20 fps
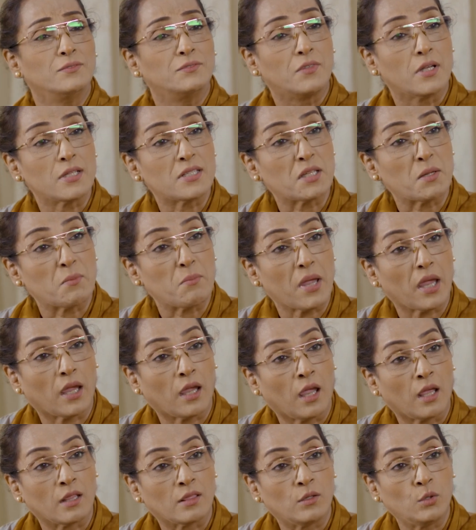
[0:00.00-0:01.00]
वैसे मैं
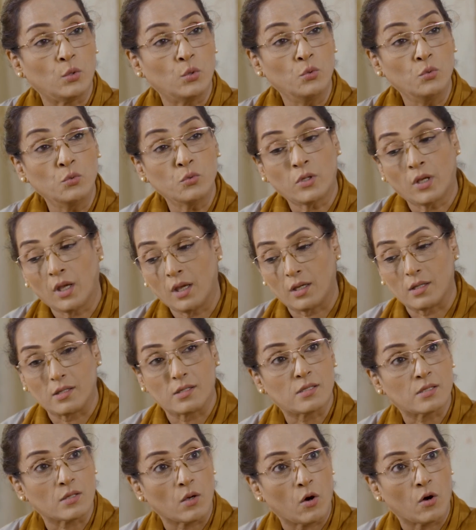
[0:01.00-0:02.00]
कहती हूँ कि
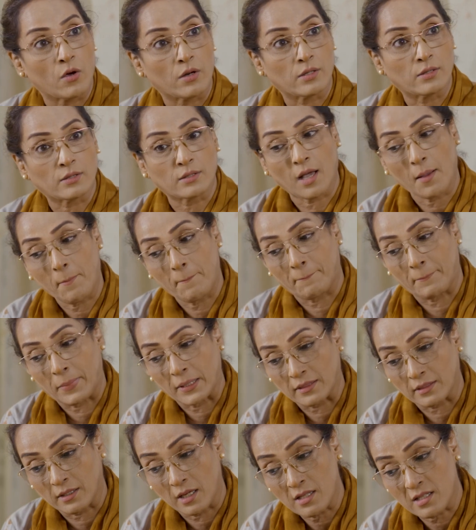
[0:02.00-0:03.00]
इस औरत का
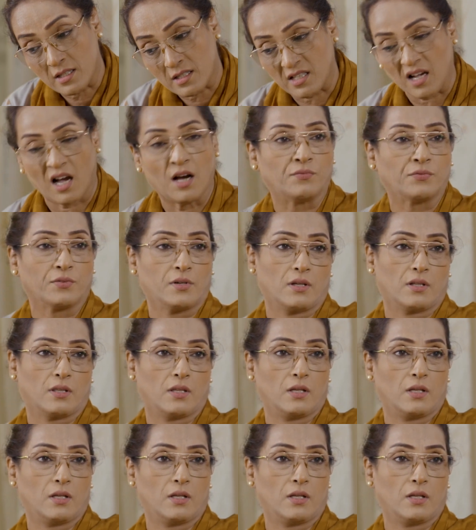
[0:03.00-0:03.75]
पत्ता साफ कर